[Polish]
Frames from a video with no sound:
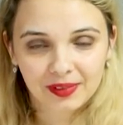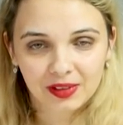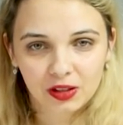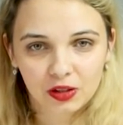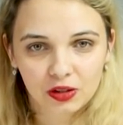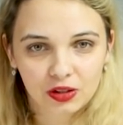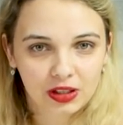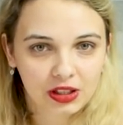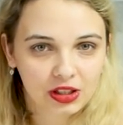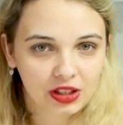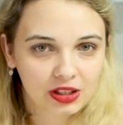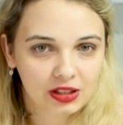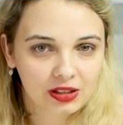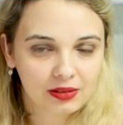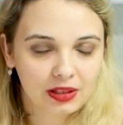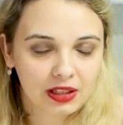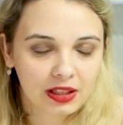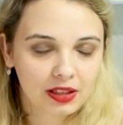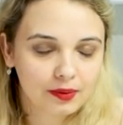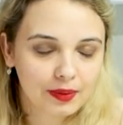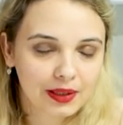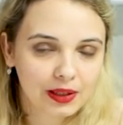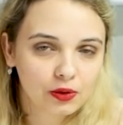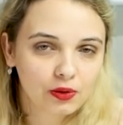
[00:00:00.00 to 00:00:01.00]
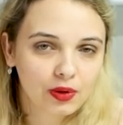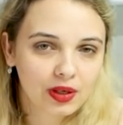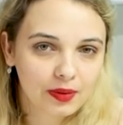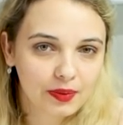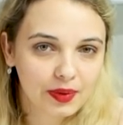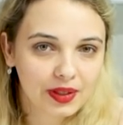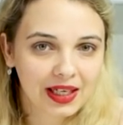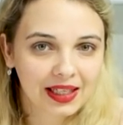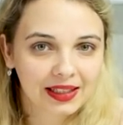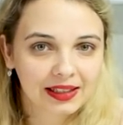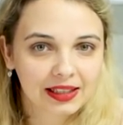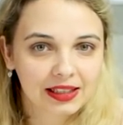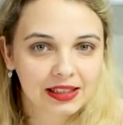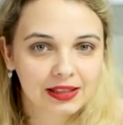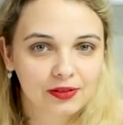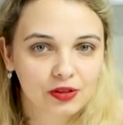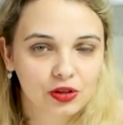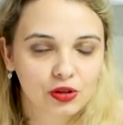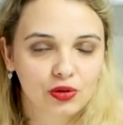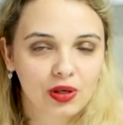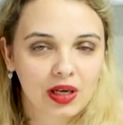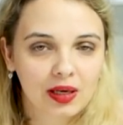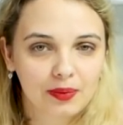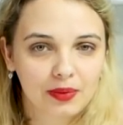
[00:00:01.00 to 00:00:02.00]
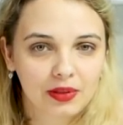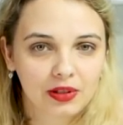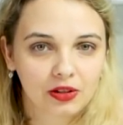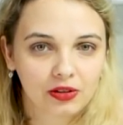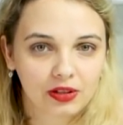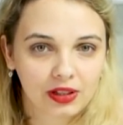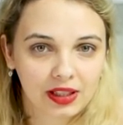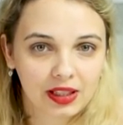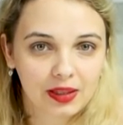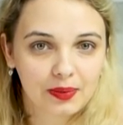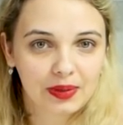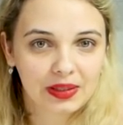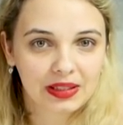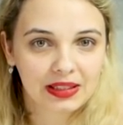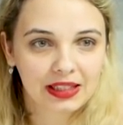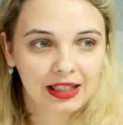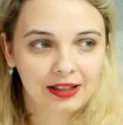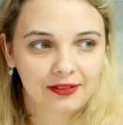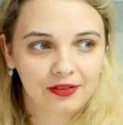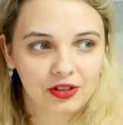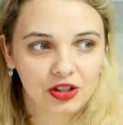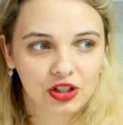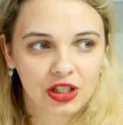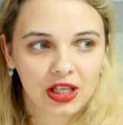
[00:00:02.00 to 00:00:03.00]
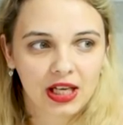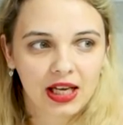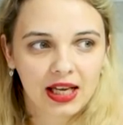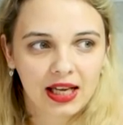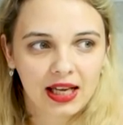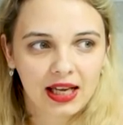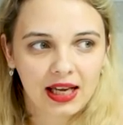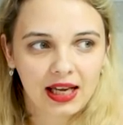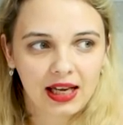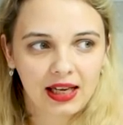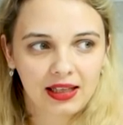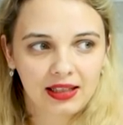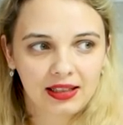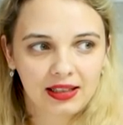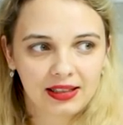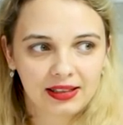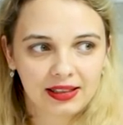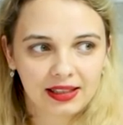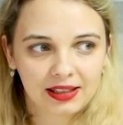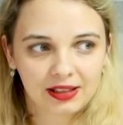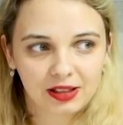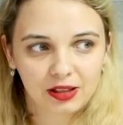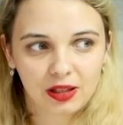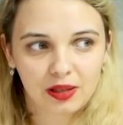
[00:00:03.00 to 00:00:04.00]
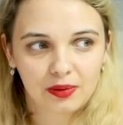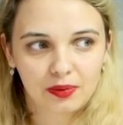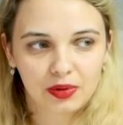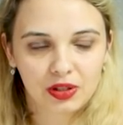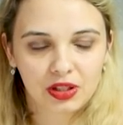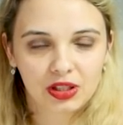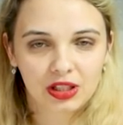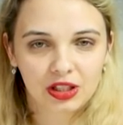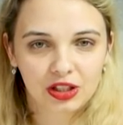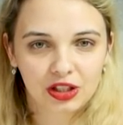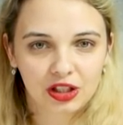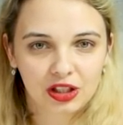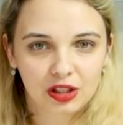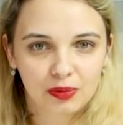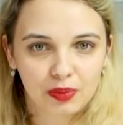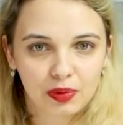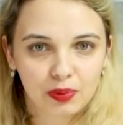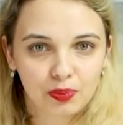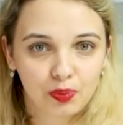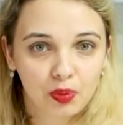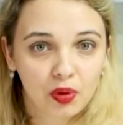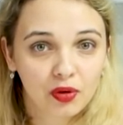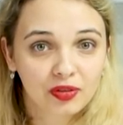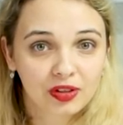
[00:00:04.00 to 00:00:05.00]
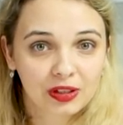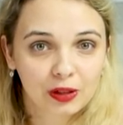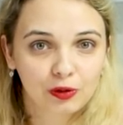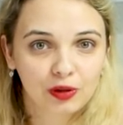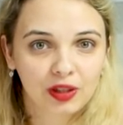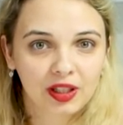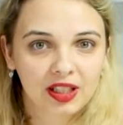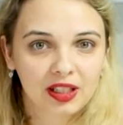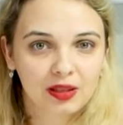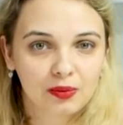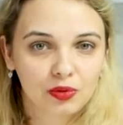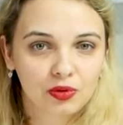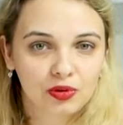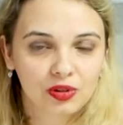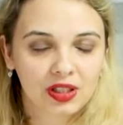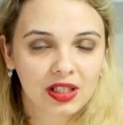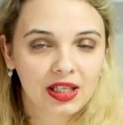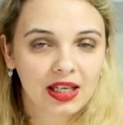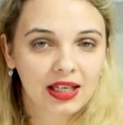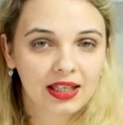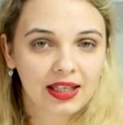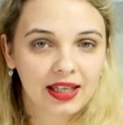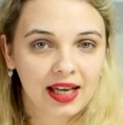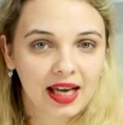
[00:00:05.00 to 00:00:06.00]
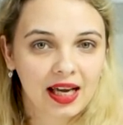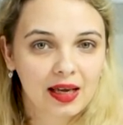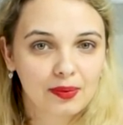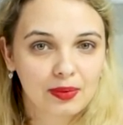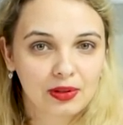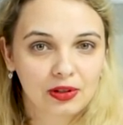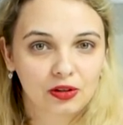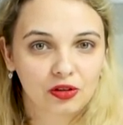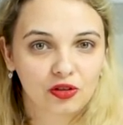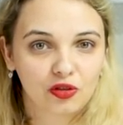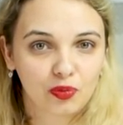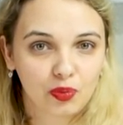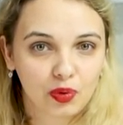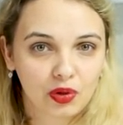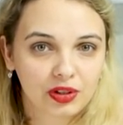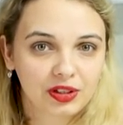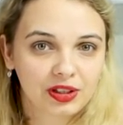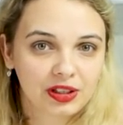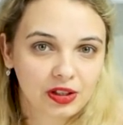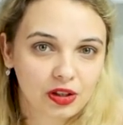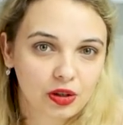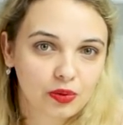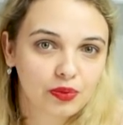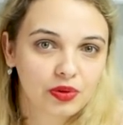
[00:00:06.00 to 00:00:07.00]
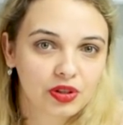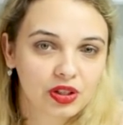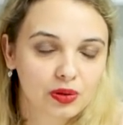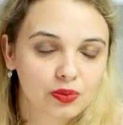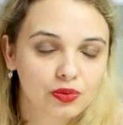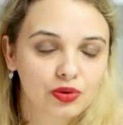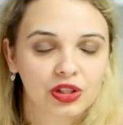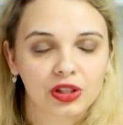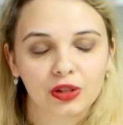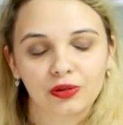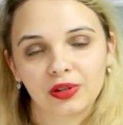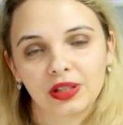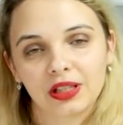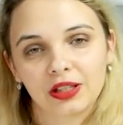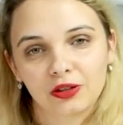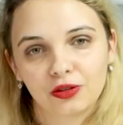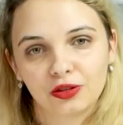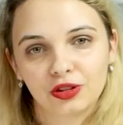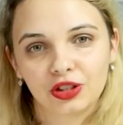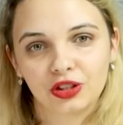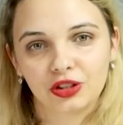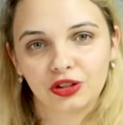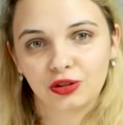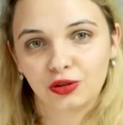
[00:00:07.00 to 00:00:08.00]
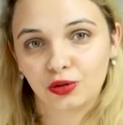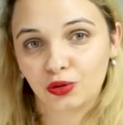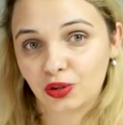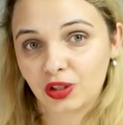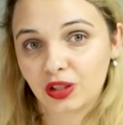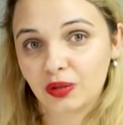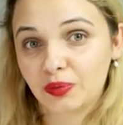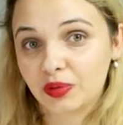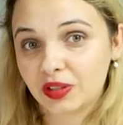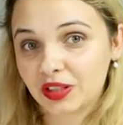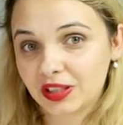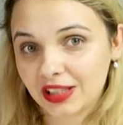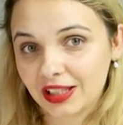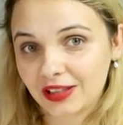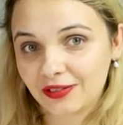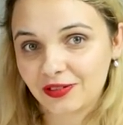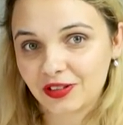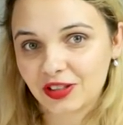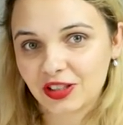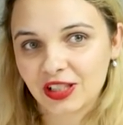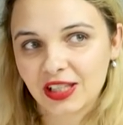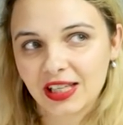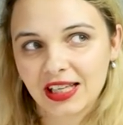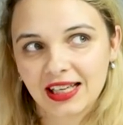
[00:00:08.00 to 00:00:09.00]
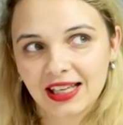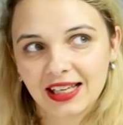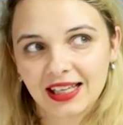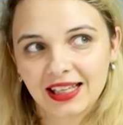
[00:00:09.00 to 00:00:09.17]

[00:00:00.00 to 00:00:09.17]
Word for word: To znaczy Lin-Manuel Miranda stworzył Hamiltona, nie Mickiewicz ale tak sobie myślę, że żeby powstał taki musical jak Hamilton w Polsce, to by się musiał narodzić drugi Mickiewicz.